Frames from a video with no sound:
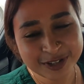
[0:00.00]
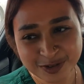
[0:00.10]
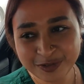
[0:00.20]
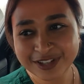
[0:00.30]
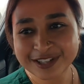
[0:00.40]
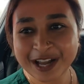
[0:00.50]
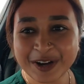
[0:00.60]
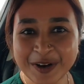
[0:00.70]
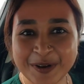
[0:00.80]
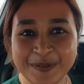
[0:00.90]
ফেস টু ফেস
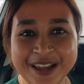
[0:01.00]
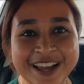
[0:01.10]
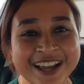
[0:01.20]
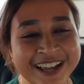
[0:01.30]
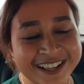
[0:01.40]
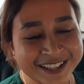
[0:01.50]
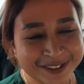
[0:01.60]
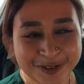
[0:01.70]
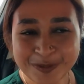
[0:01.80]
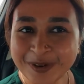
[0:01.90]
দেখা হবে
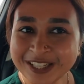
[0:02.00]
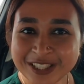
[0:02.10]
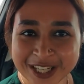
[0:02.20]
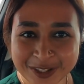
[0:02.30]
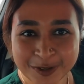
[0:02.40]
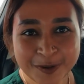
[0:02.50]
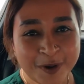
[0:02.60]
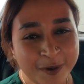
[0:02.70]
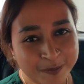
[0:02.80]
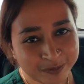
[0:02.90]
তো তোমাদের সাথেও
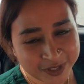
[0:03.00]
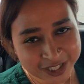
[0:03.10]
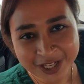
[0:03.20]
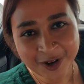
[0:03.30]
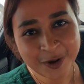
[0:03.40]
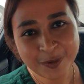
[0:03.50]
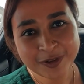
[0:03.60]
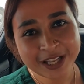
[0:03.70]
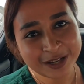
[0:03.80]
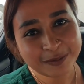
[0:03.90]
চেষ্টা করব
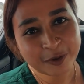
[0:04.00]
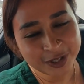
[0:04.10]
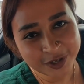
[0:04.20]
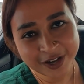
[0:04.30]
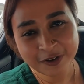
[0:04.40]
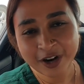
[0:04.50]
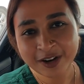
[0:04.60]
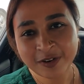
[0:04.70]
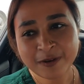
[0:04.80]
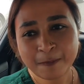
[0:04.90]
তাদের পরিচয়
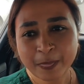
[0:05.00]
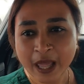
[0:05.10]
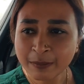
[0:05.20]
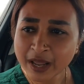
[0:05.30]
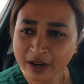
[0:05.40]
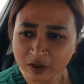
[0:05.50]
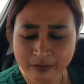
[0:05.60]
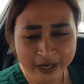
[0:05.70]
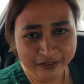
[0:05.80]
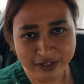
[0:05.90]
করানোর আমরা এখন
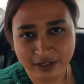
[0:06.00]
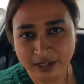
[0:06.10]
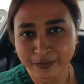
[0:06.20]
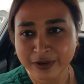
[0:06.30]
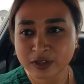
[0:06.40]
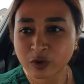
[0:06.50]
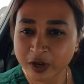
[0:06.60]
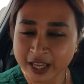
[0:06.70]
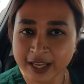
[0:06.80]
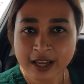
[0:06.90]
ব্রেকফাস্ট ট্রেকফাস্ট
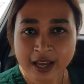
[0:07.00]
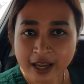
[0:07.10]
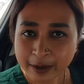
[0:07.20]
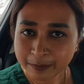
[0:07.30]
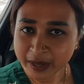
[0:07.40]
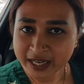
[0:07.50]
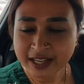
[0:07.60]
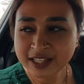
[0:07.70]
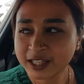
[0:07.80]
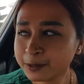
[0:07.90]
করেই
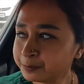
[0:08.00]
বেরিয়েছি